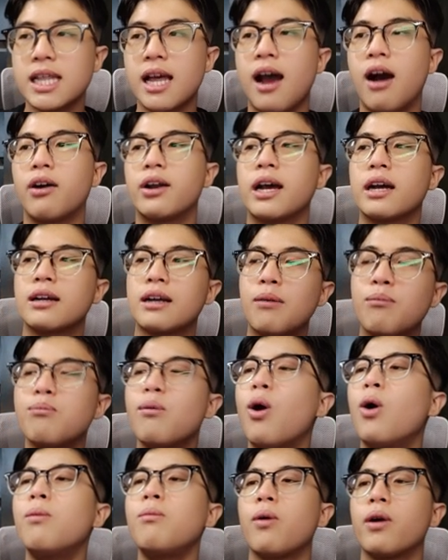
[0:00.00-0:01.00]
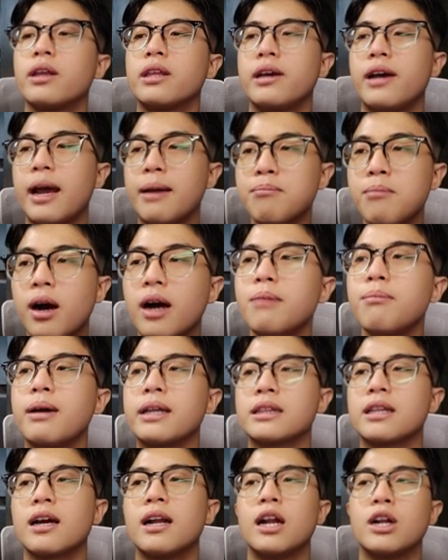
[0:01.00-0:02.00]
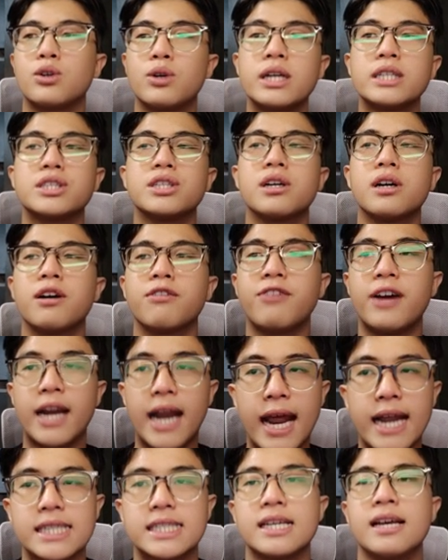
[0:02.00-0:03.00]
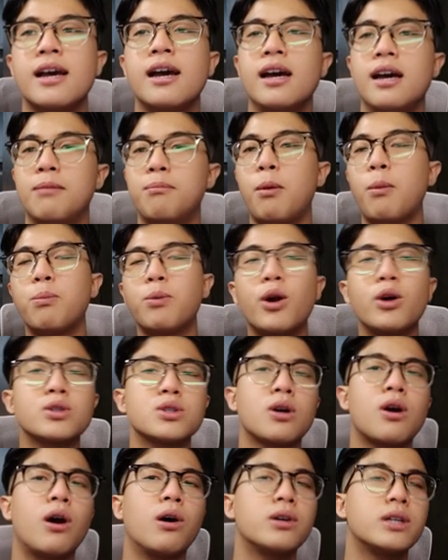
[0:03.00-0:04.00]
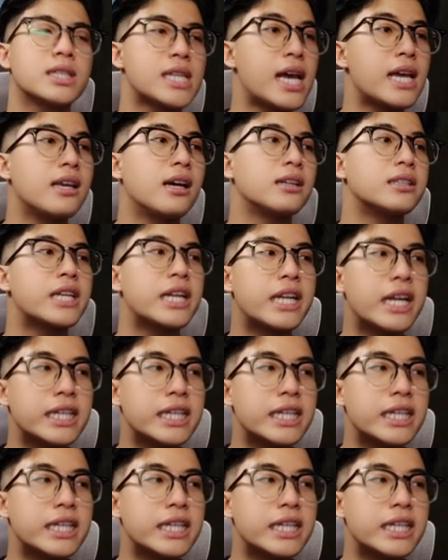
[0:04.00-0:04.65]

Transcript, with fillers: thì họ đã công bố một cái dự án mới mang tên là Retro Finance một protocol được xây dựng trên